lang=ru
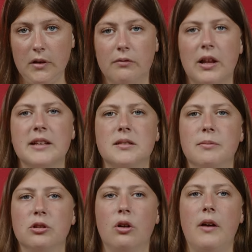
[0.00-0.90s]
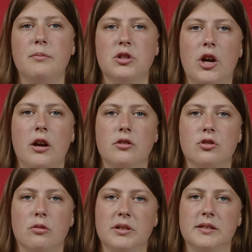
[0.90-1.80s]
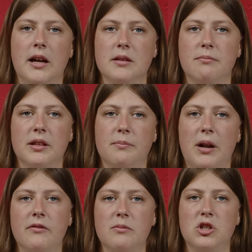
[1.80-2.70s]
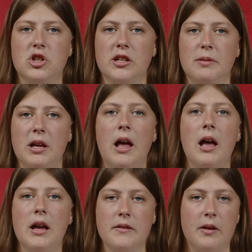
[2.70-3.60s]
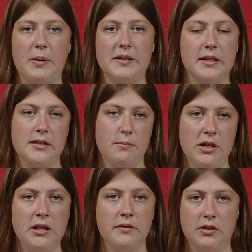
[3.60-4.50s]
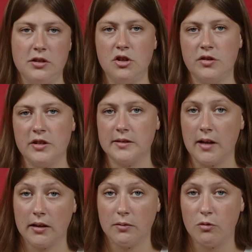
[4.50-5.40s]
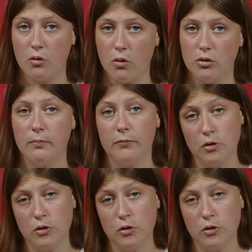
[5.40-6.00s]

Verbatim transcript: Власти Молдовы обещают, что мы станем полноправными членами европейской семьи к 2030 году.